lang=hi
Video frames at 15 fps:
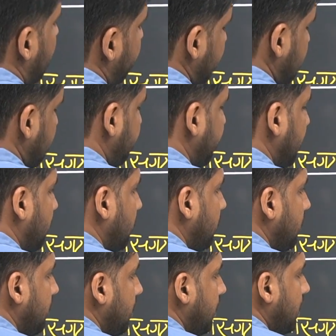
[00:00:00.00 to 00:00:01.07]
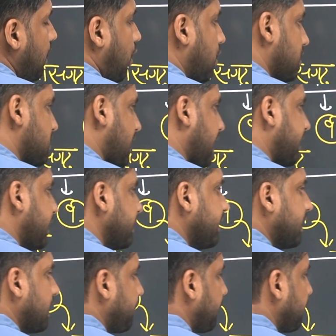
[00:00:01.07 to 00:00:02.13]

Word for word: हाँ भाई साहब बिल्कुल और झारखंड की अगर